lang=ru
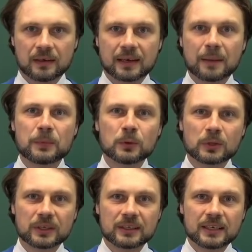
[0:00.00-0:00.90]

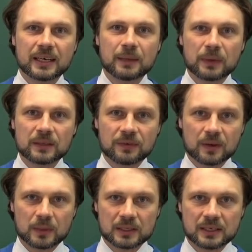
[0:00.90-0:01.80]
Компьютерный ЕГЭ по
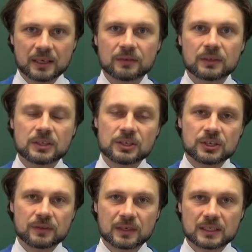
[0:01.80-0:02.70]
информатике,
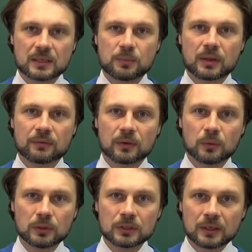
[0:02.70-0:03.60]
2021
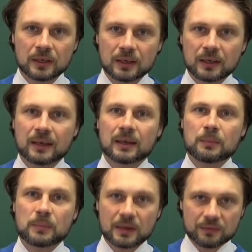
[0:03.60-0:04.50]
год.
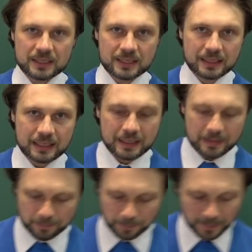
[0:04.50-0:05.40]
Первое задание.
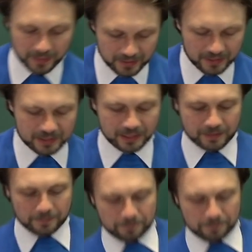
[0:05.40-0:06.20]
Итак,